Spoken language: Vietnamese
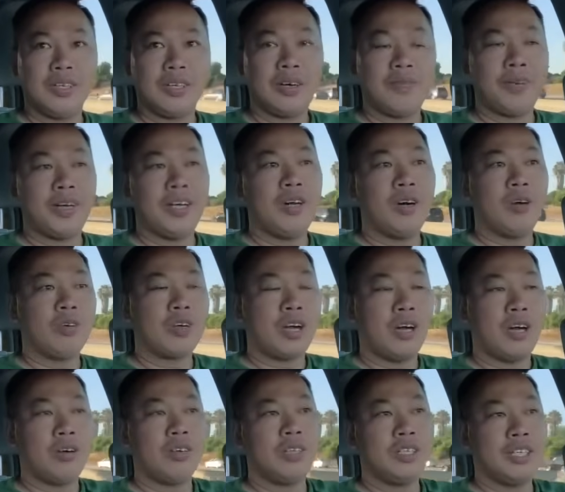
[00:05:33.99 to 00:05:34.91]
không phải ô
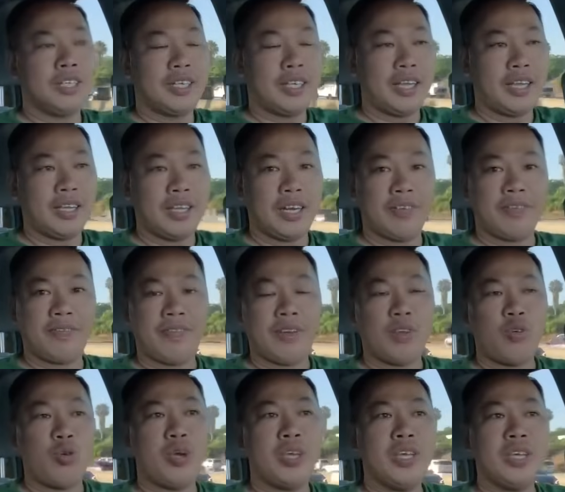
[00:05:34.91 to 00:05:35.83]
con của người này người này
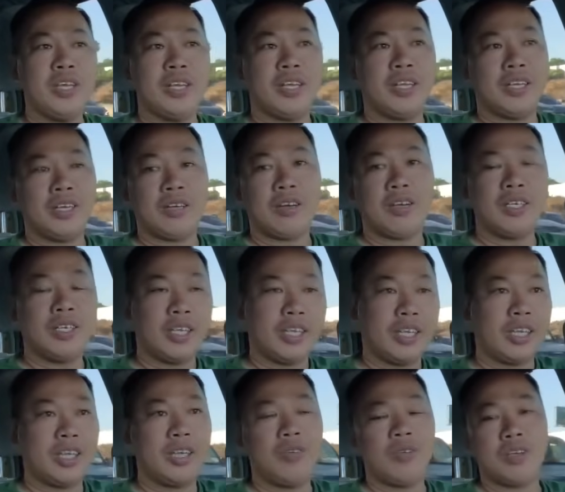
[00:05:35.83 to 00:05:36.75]
phải quý này nọ con người
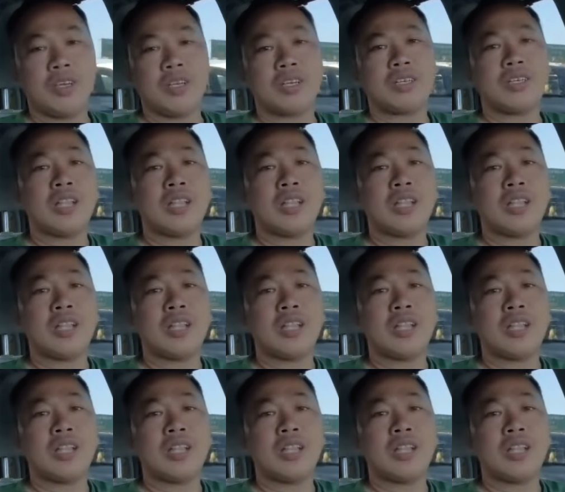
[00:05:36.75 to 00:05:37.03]
kia kiểu